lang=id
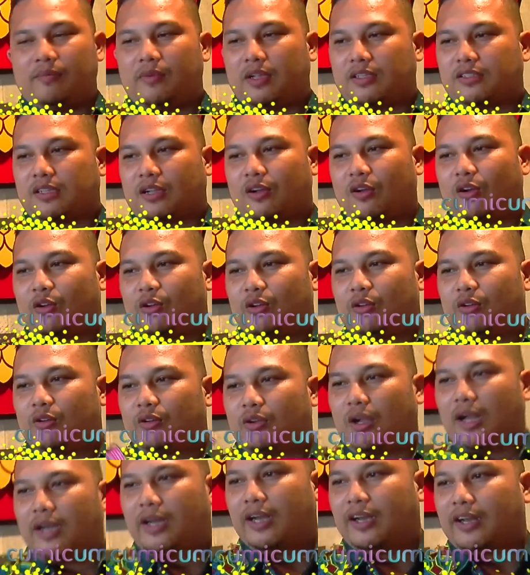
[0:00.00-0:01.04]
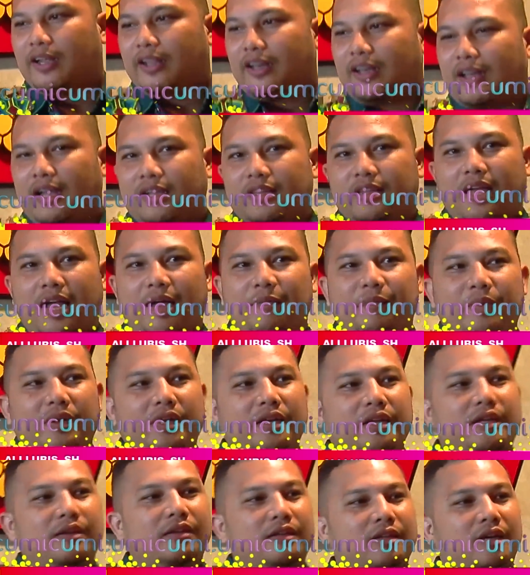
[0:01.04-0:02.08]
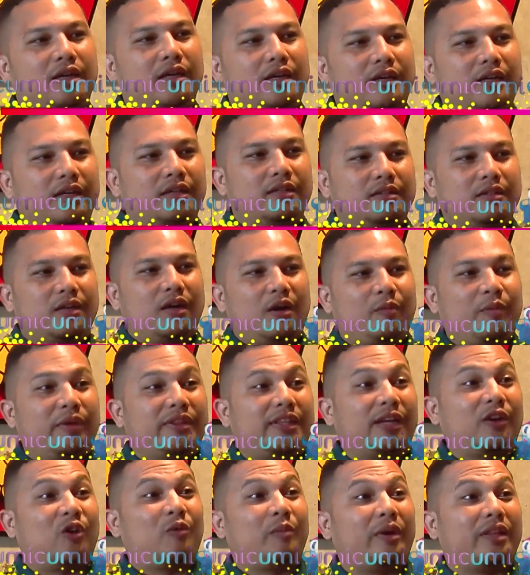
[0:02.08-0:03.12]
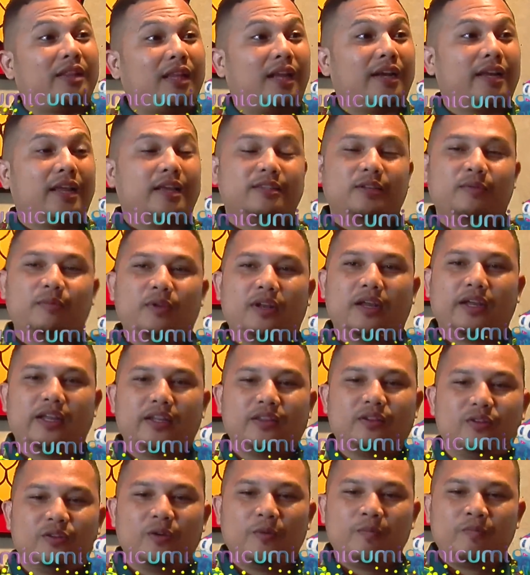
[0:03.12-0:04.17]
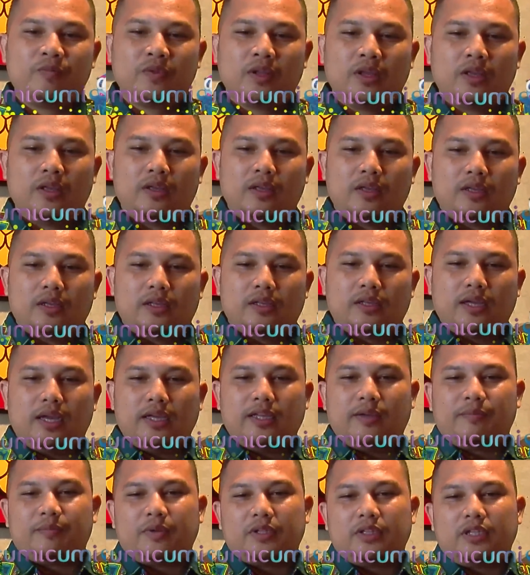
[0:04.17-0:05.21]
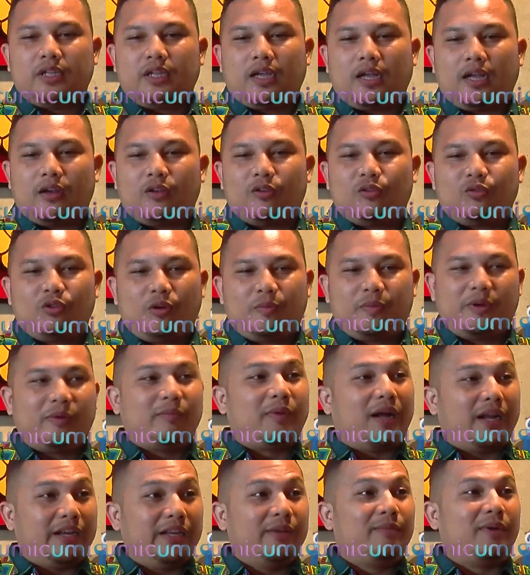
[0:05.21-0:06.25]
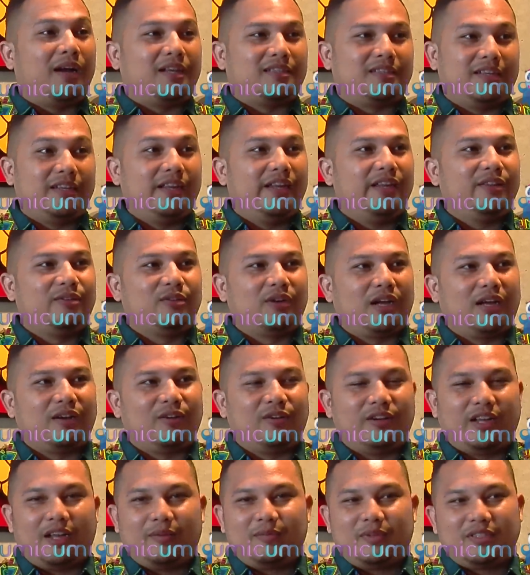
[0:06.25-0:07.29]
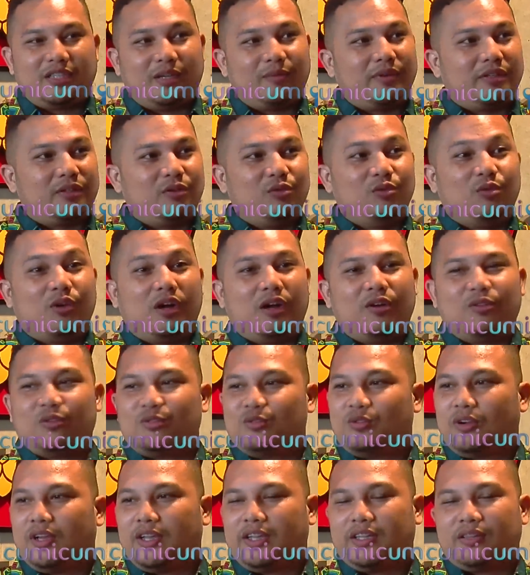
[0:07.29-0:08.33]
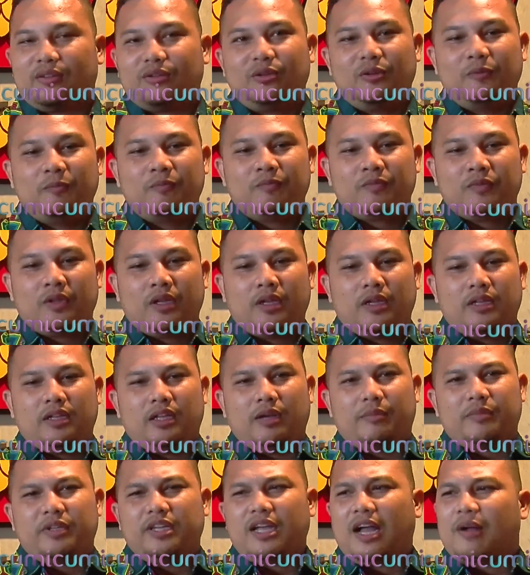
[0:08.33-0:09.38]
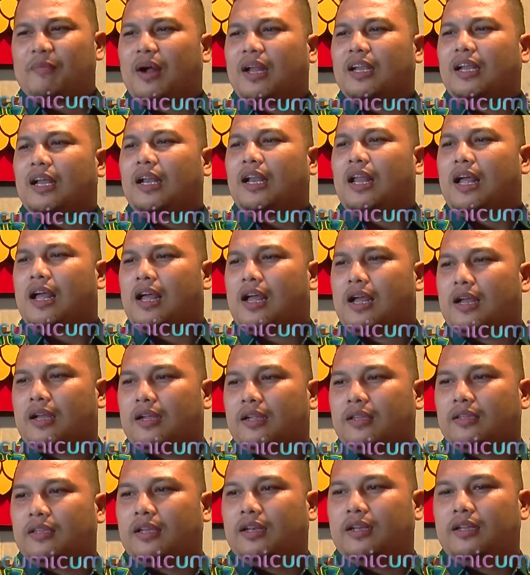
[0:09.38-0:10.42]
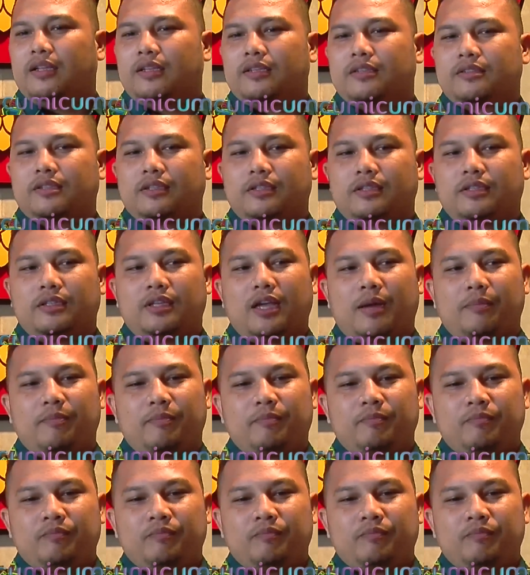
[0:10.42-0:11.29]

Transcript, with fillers: mas kalau dia ada yang nanya-nanya apa nih eh, komentar-komentarnya saya bilang gitu ya yang penting kalau gue pribadi bahasa dia gitu kan kalau dia kan bisa gue lu gue gitu yang penting amanah lah jadi setiap